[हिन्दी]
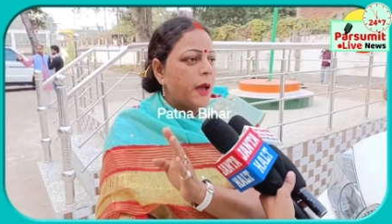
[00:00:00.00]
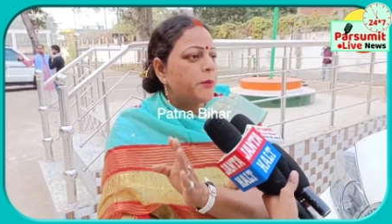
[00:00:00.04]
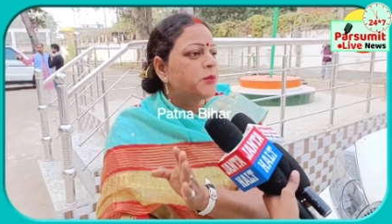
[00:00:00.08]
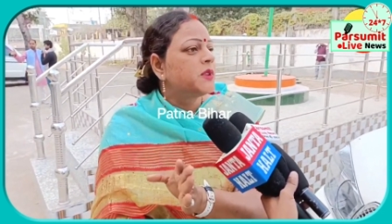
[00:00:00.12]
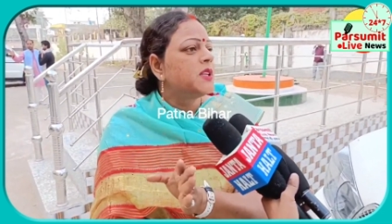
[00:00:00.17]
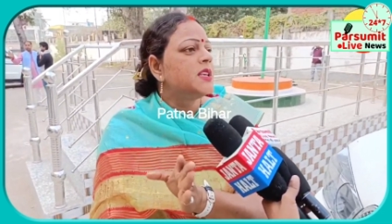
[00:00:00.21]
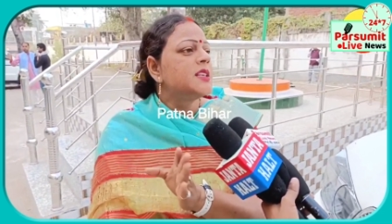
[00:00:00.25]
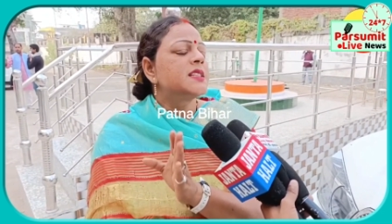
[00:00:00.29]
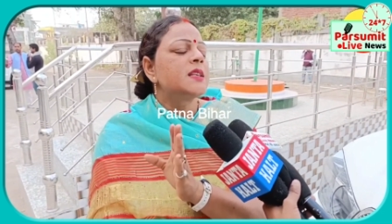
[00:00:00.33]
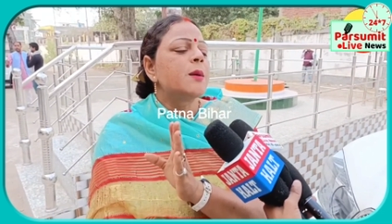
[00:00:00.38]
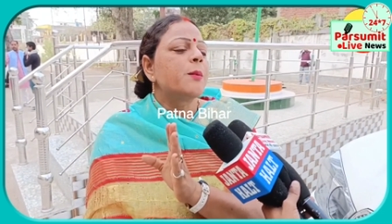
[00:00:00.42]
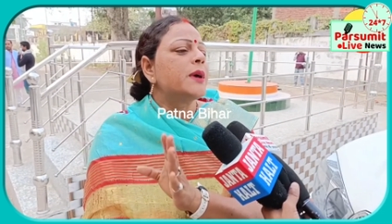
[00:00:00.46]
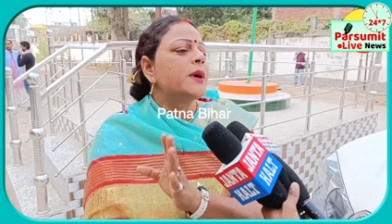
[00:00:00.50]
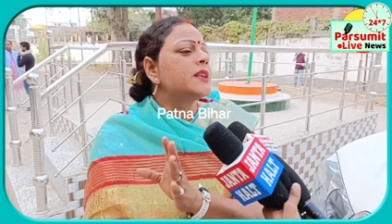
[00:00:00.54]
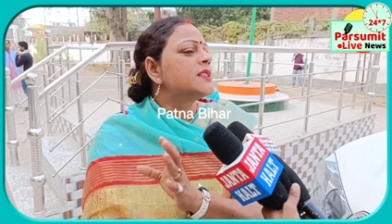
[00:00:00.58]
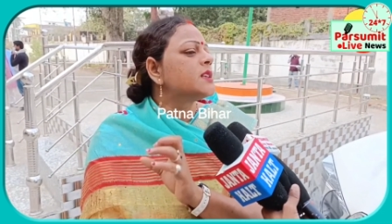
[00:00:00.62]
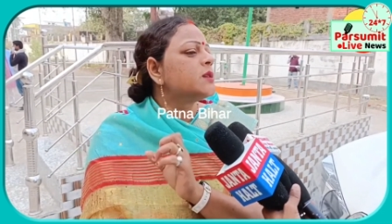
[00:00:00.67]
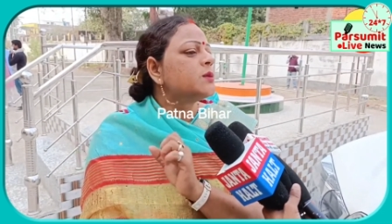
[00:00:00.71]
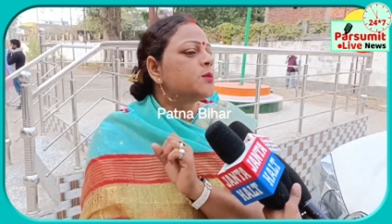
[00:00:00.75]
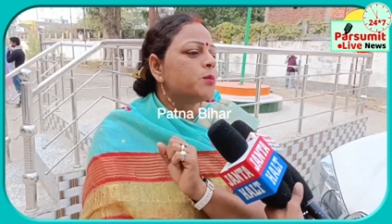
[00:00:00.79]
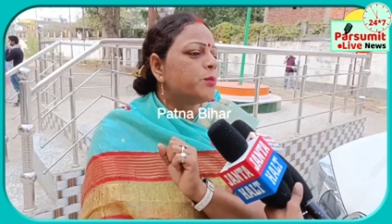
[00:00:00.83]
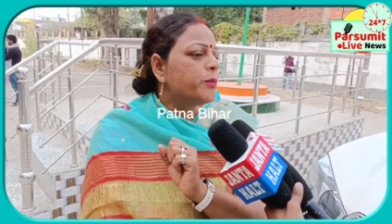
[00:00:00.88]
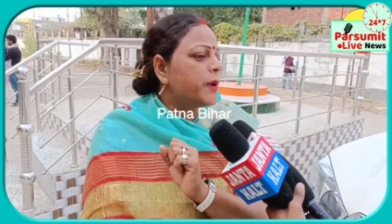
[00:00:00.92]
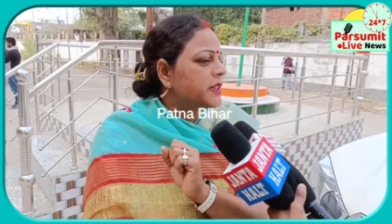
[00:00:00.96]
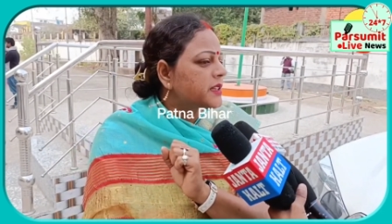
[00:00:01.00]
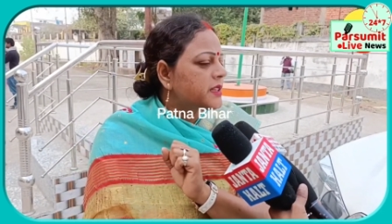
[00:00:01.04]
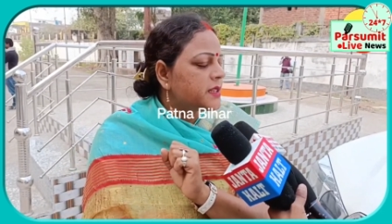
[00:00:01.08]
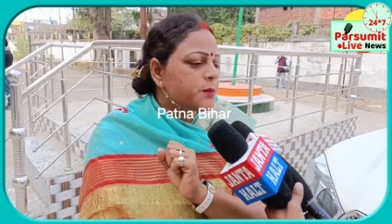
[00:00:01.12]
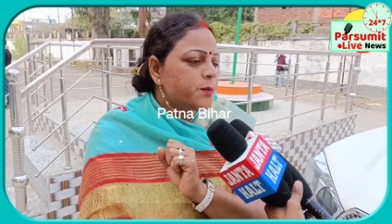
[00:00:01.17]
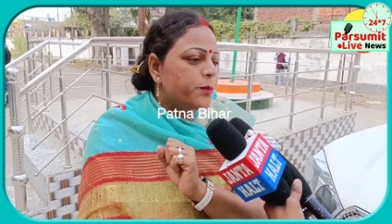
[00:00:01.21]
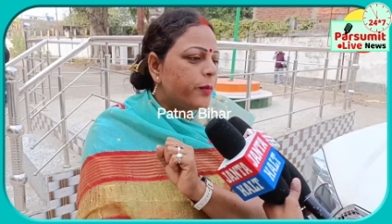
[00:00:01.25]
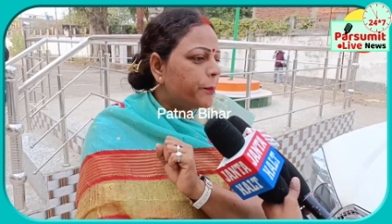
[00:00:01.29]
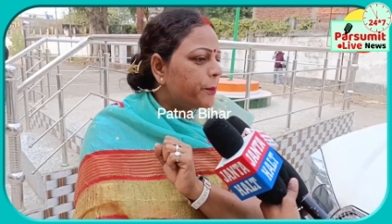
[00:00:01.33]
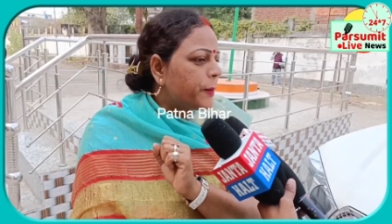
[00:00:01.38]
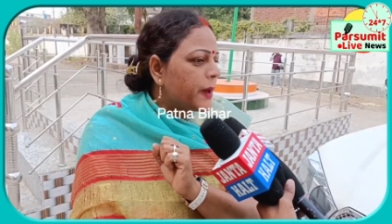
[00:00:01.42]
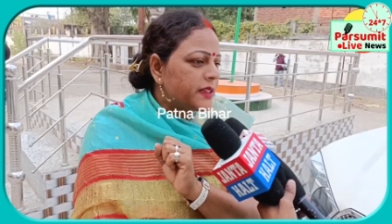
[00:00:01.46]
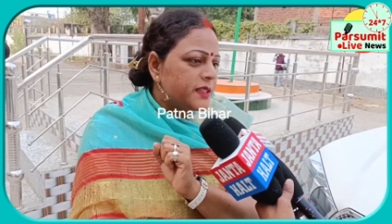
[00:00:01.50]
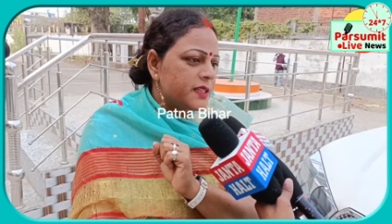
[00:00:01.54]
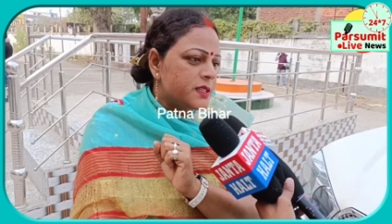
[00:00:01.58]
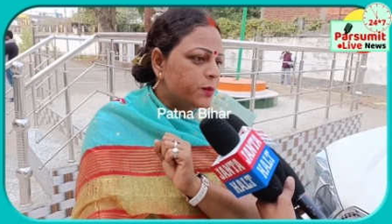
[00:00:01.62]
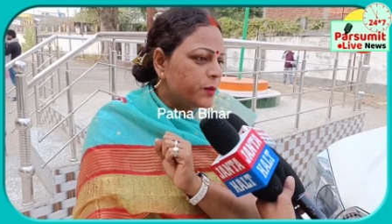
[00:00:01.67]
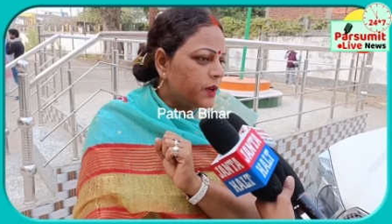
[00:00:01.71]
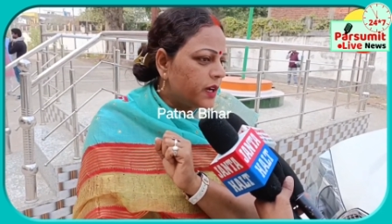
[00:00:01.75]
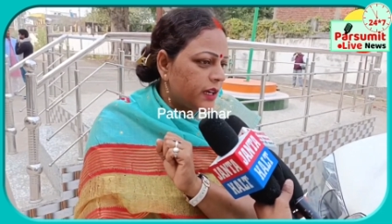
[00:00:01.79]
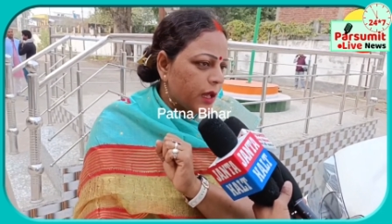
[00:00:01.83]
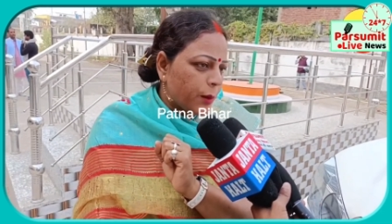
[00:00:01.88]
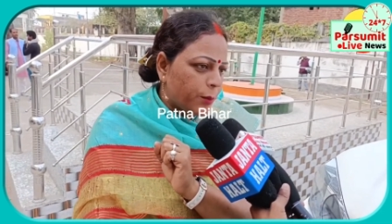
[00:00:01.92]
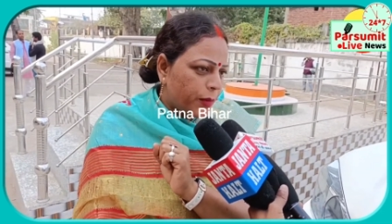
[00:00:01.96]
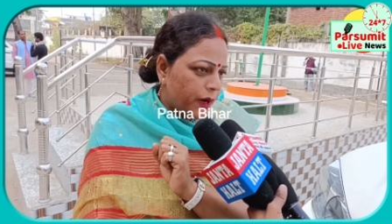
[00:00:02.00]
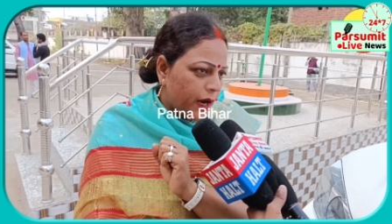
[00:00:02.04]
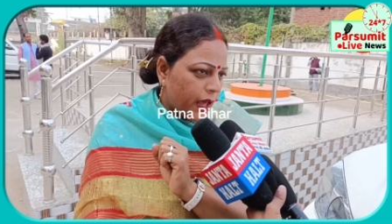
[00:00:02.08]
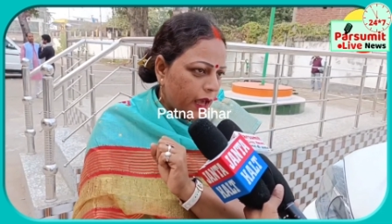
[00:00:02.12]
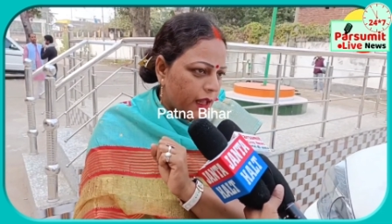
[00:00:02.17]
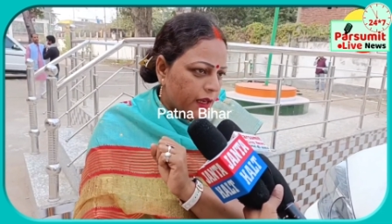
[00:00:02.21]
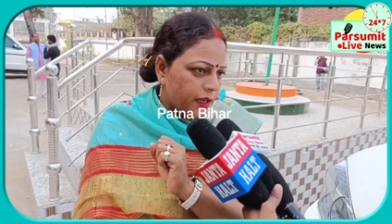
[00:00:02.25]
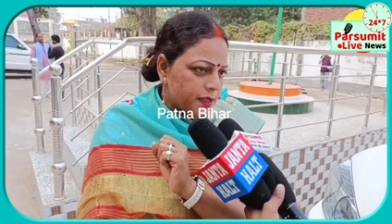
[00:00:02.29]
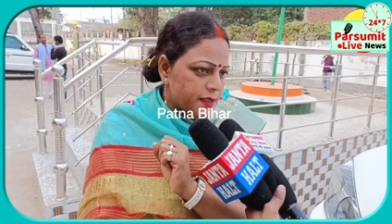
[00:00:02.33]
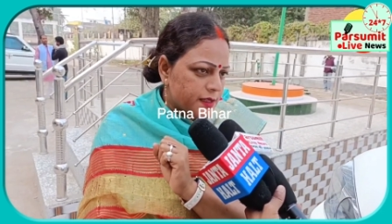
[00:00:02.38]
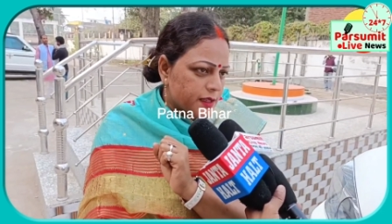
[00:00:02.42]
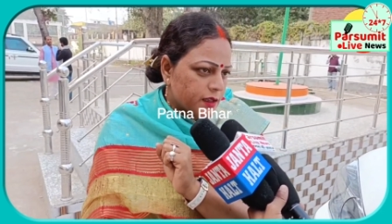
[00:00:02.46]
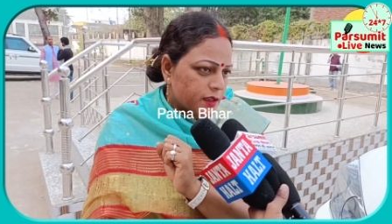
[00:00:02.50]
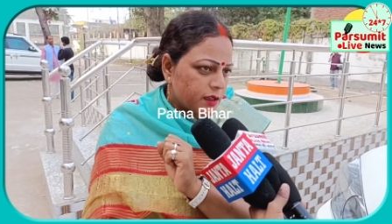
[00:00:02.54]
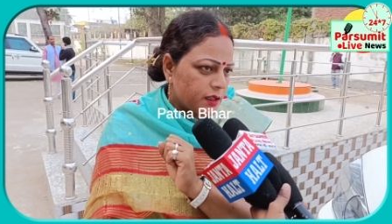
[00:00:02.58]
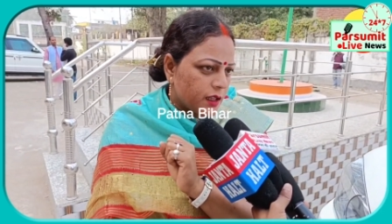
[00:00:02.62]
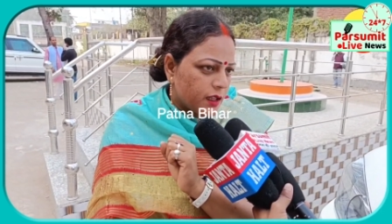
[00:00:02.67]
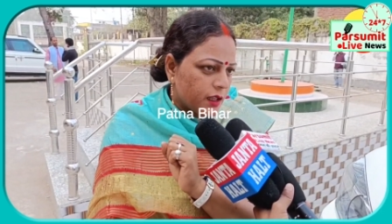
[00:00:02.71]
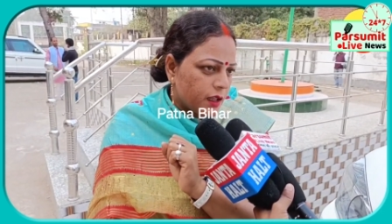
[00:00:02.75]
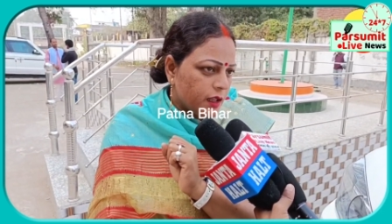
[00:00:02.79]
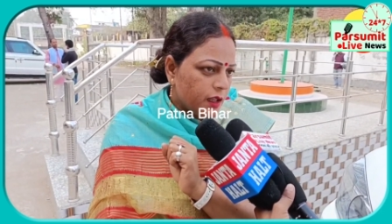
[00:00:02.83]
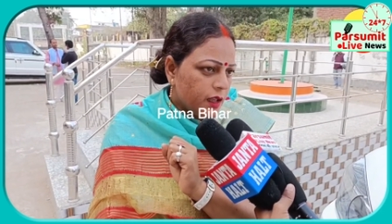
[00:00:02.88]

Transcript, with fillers: आप तीस से पैंतीस पैंतीस मिनट आप पढ़ा नहीं सकते